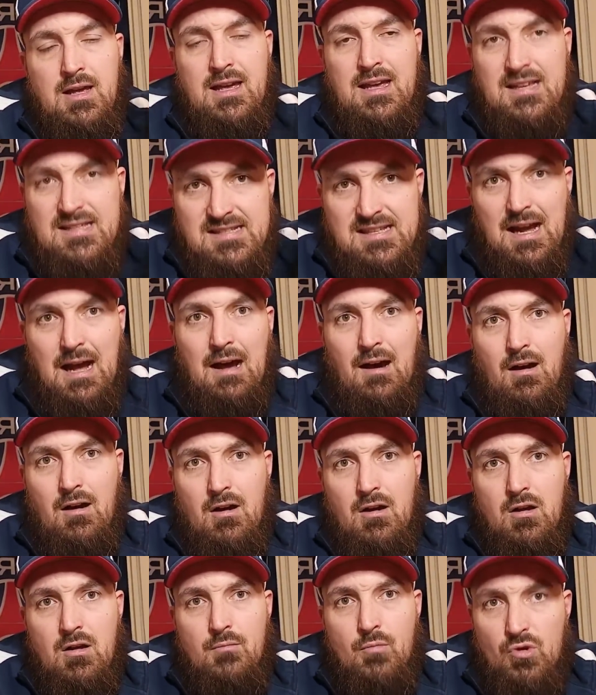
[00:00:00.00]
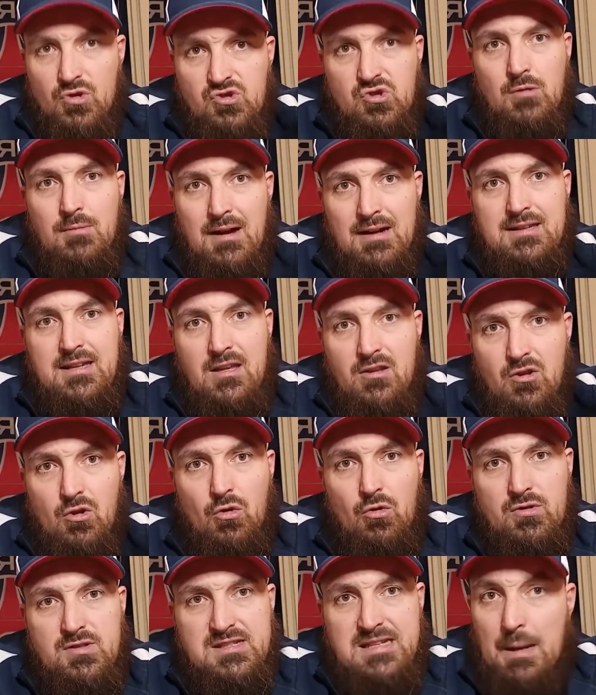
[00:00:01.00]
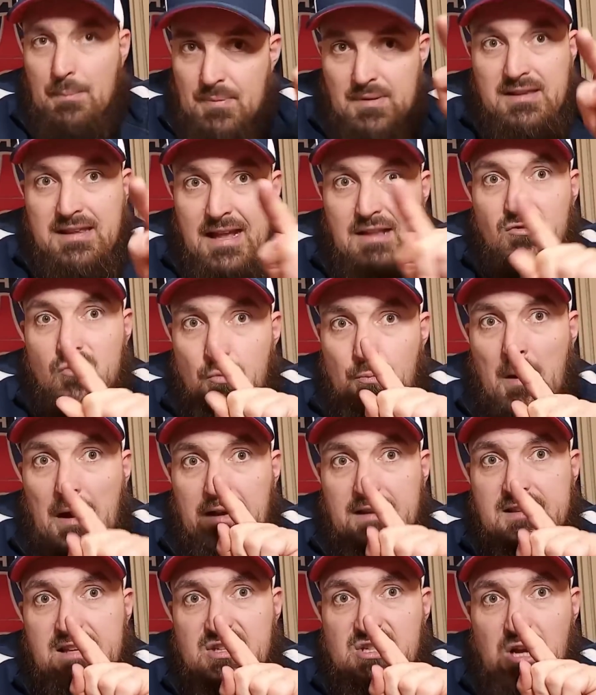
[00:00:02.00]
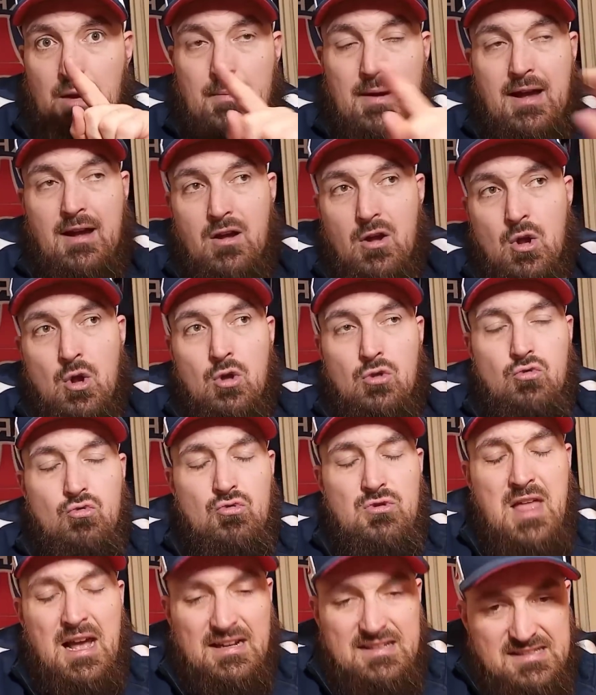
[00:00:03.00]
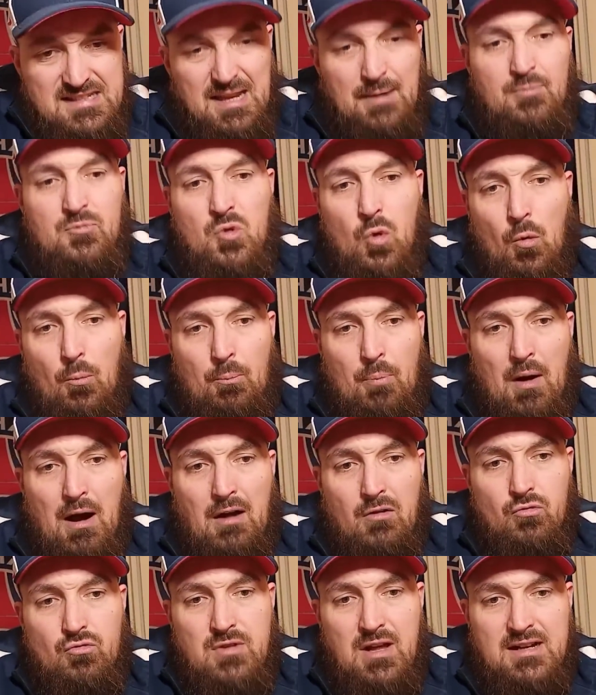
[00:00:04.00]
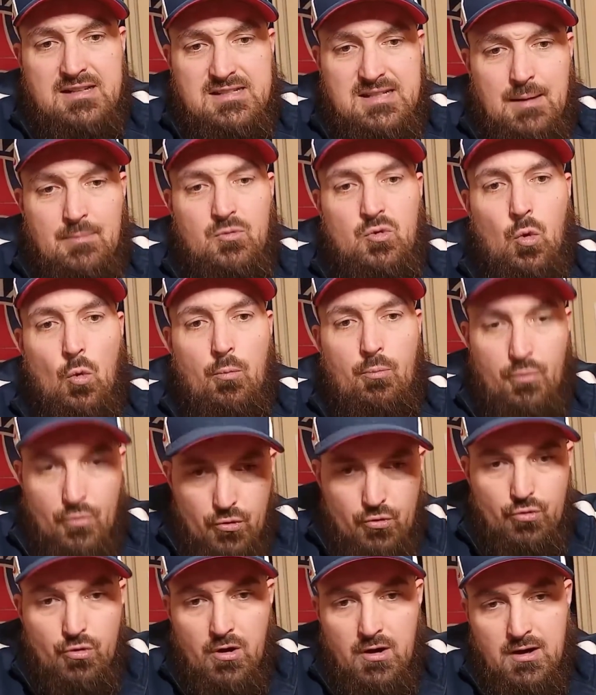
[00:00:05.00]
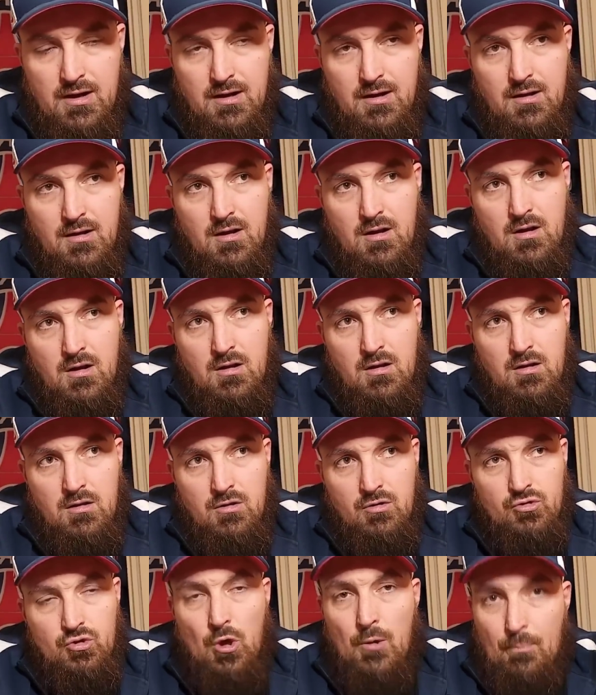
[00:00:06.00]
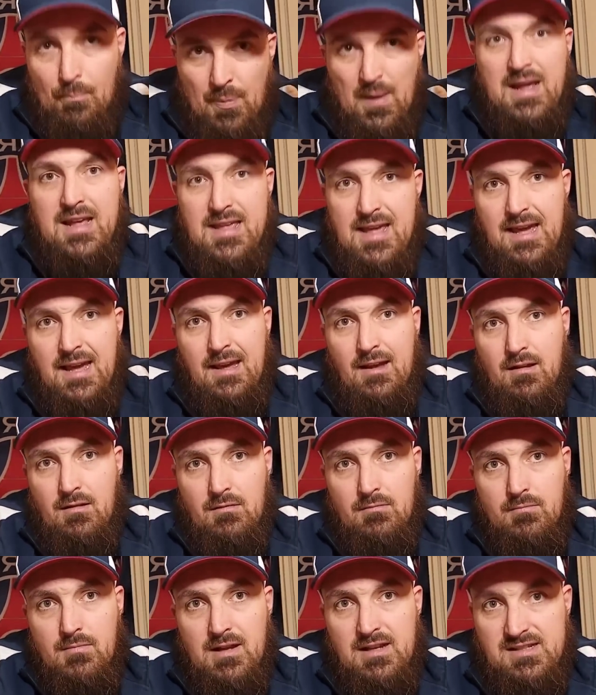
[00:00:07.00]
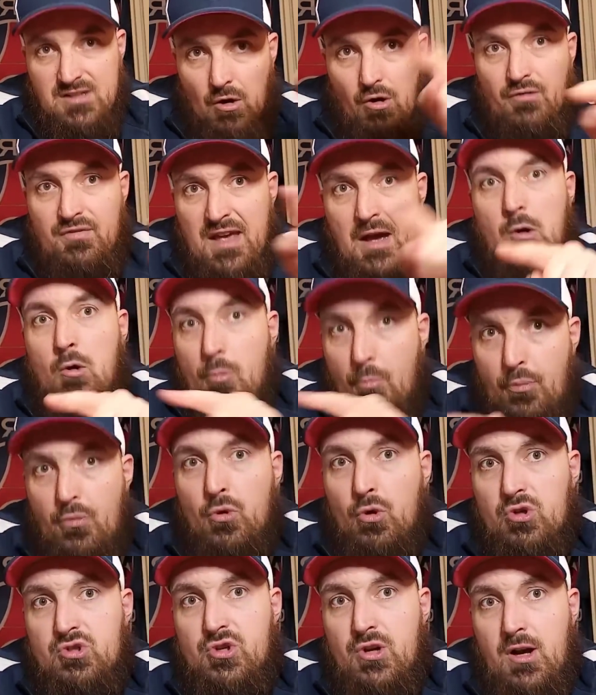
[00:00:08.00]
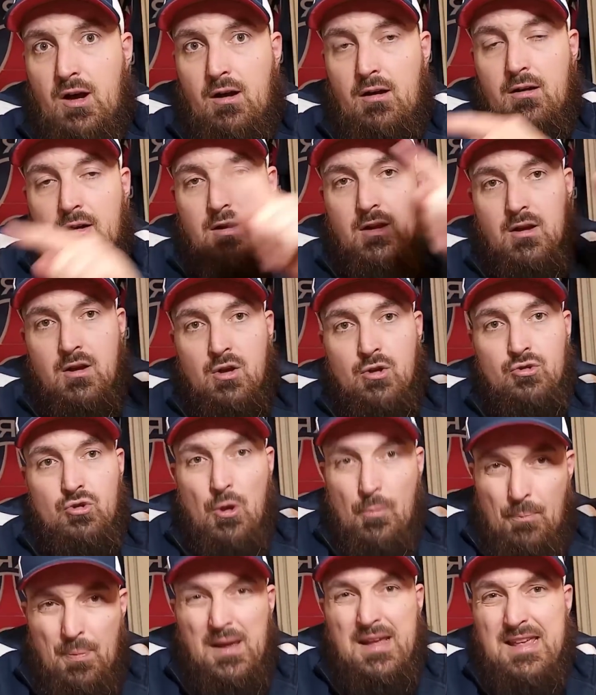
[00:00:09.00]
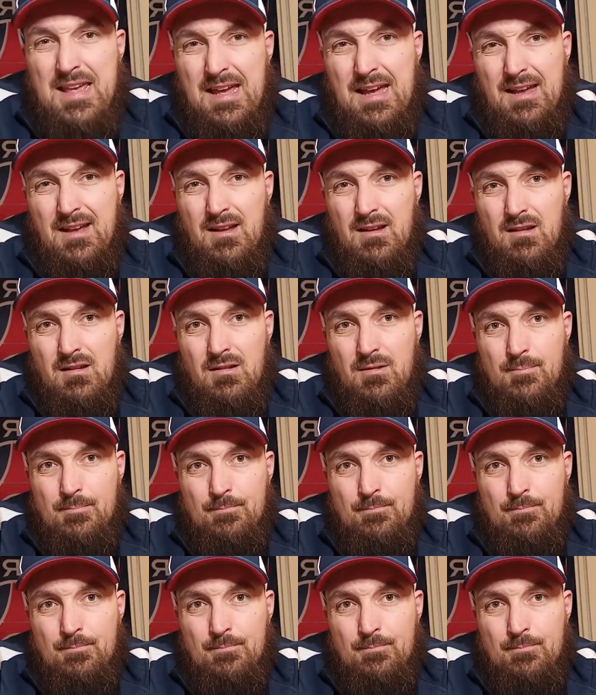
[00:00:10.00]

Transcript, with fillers: Et ça, Monsieur Marquinhos, capitaine du Paris Saint-Germain, nous n'acceptons pas, nous n'acceptons plus de payer et ça en vient aux purges là, de payer